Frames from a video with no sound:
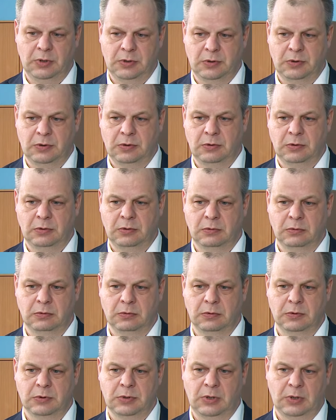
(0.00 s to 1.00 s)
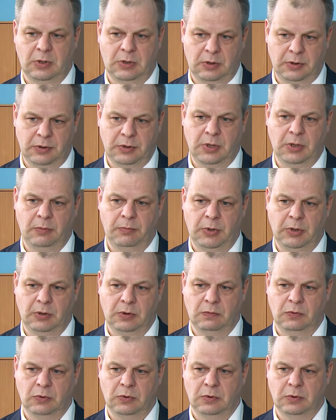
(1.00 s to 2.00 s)
есть, сахарный
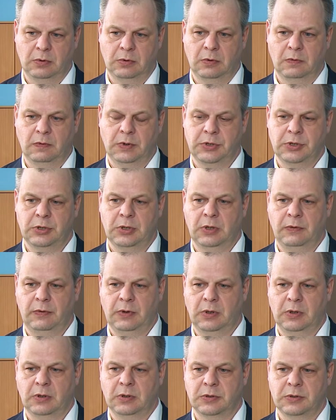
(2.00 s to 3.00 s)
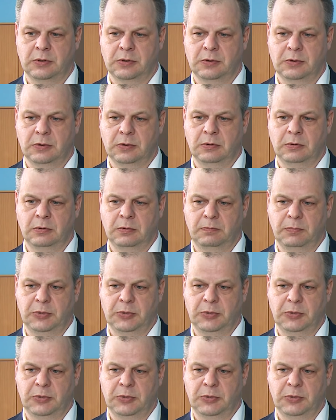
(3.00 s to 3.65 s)
диабет. Вот два человека с э,